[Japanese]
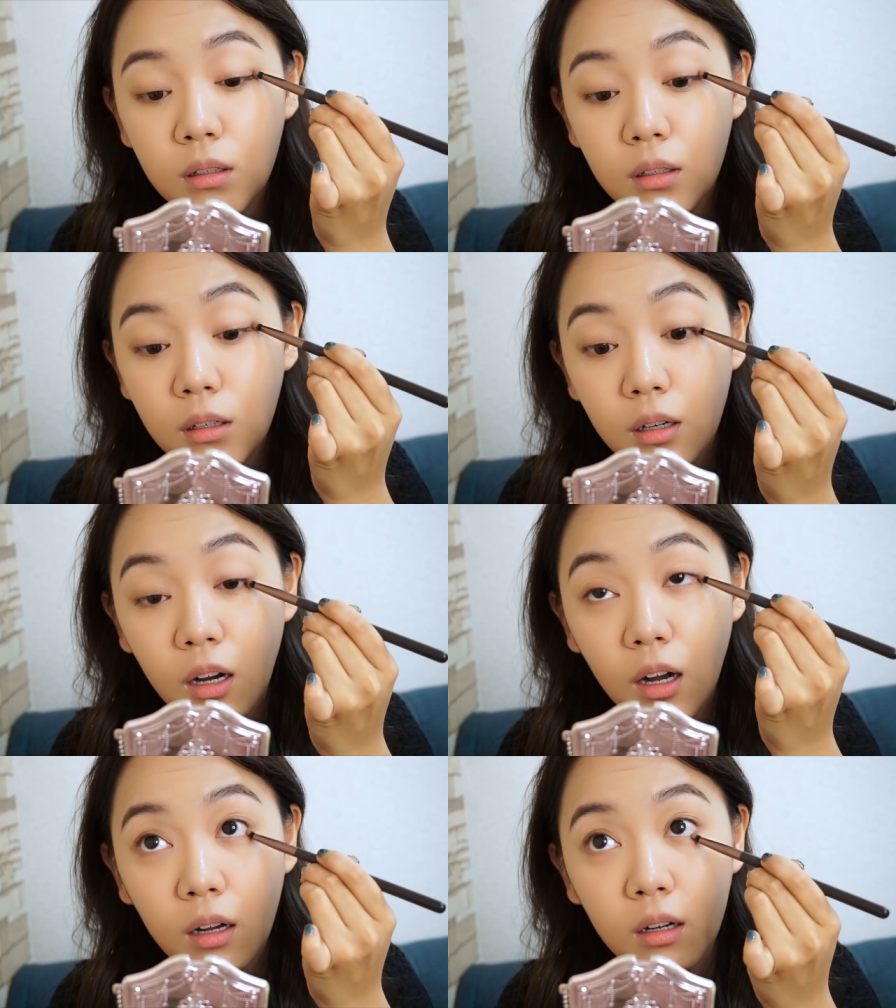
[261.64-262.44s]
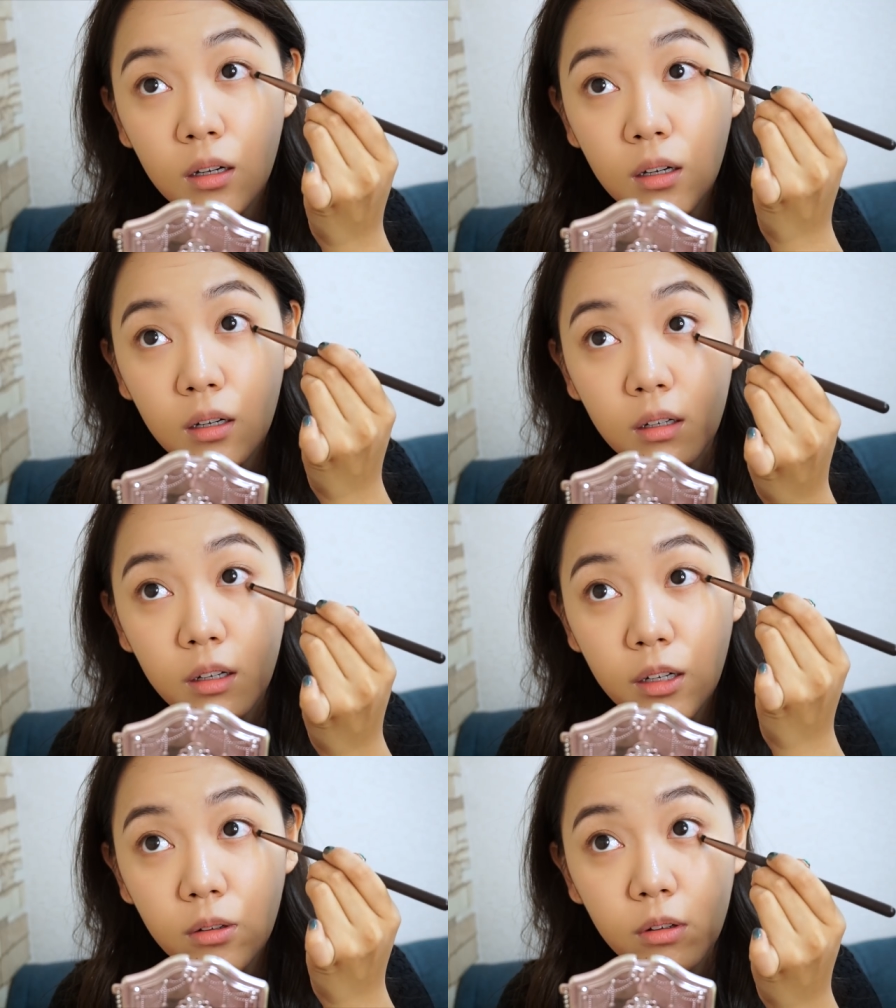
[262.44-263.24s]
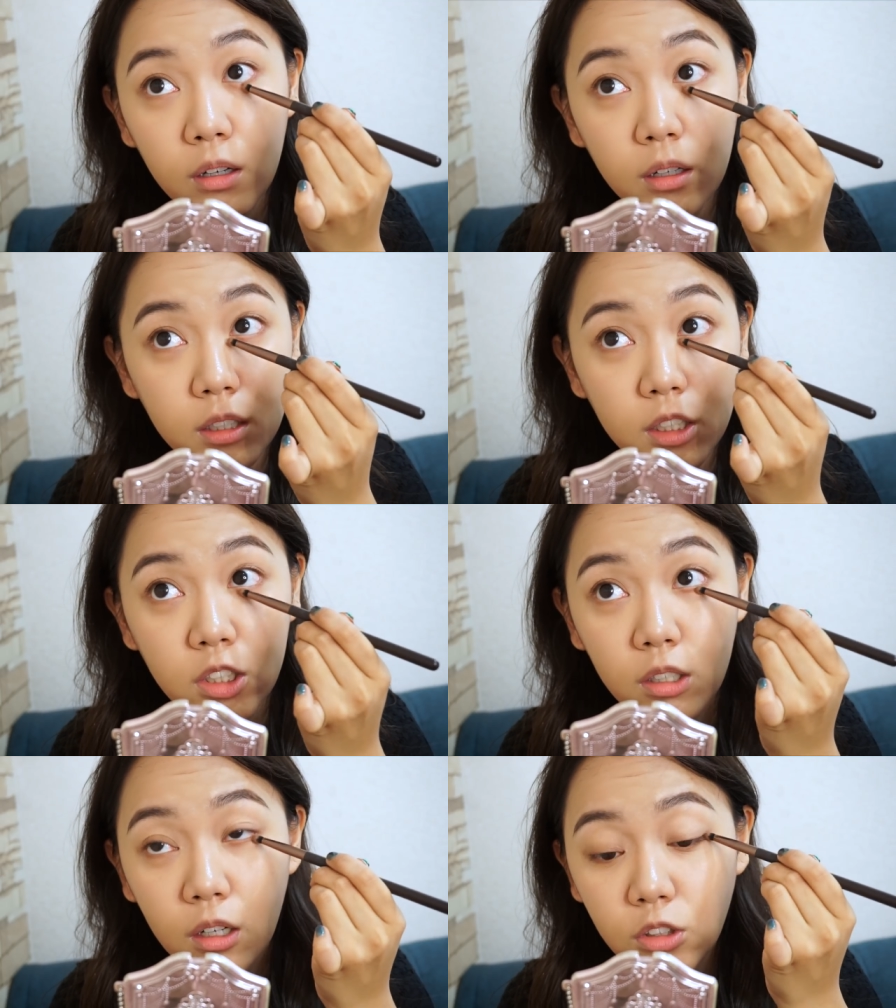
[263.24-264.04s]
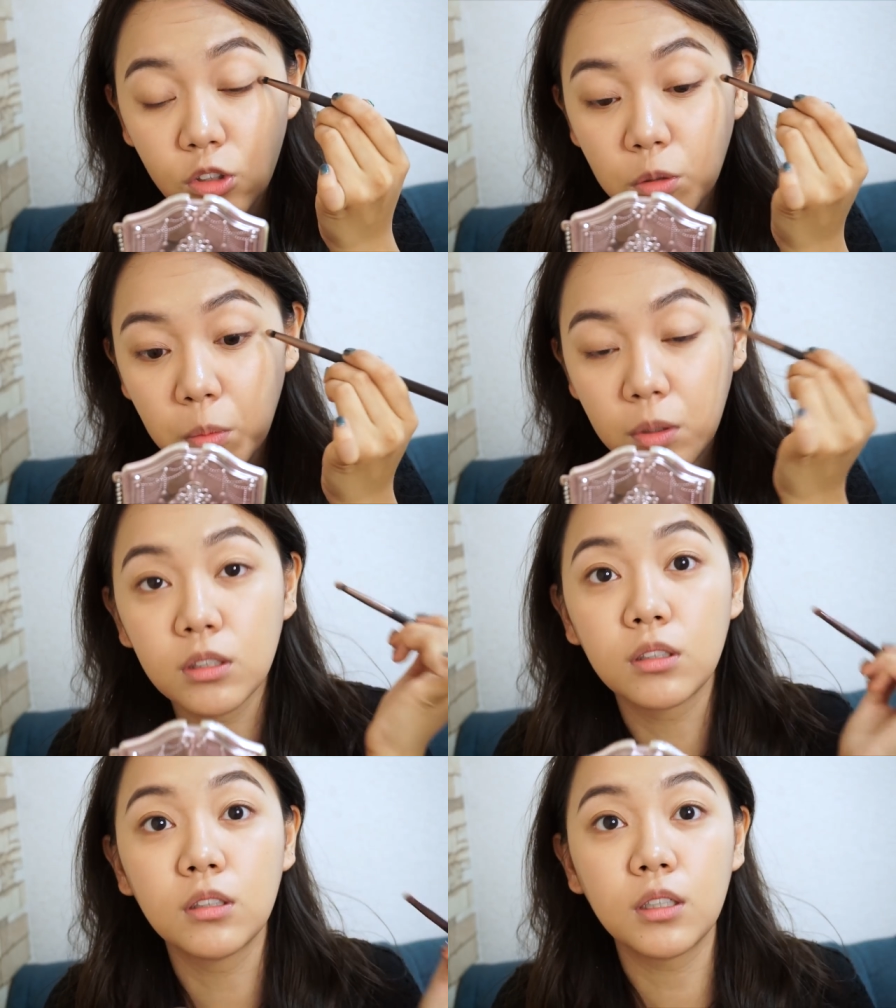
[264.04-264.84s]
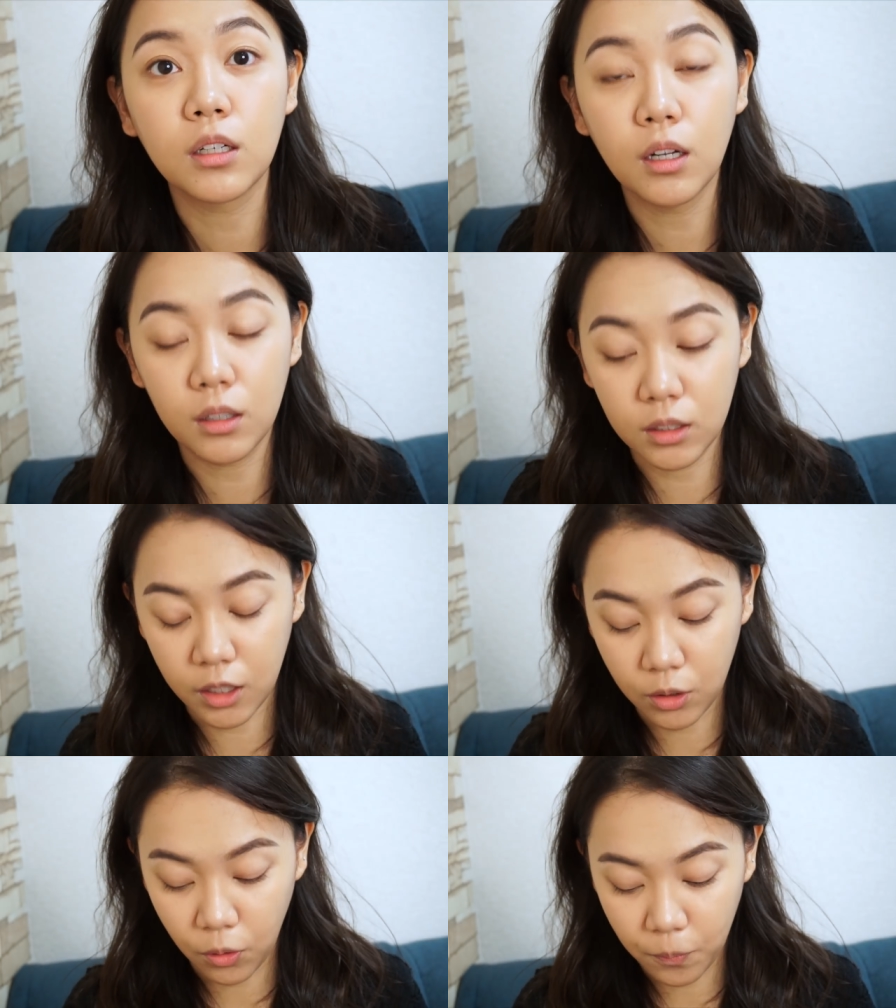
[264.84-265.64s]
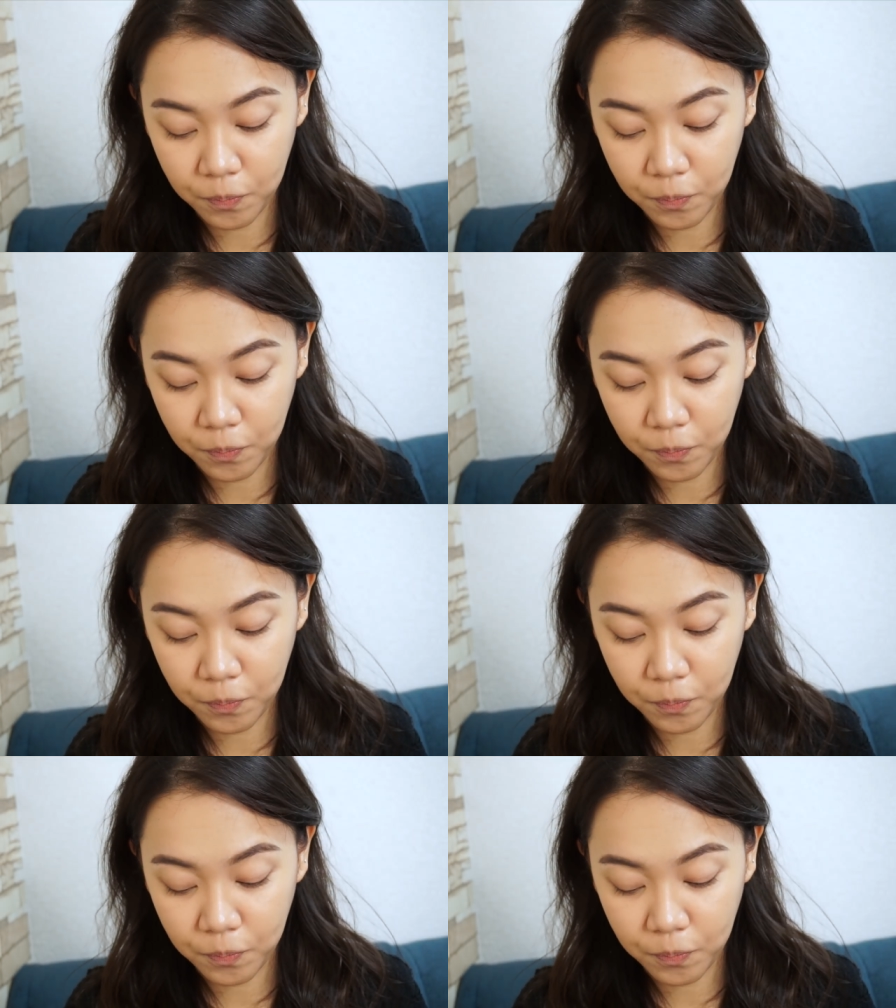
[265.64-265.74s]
なんかネイルの話してたらそのまま進んじゃったんですけど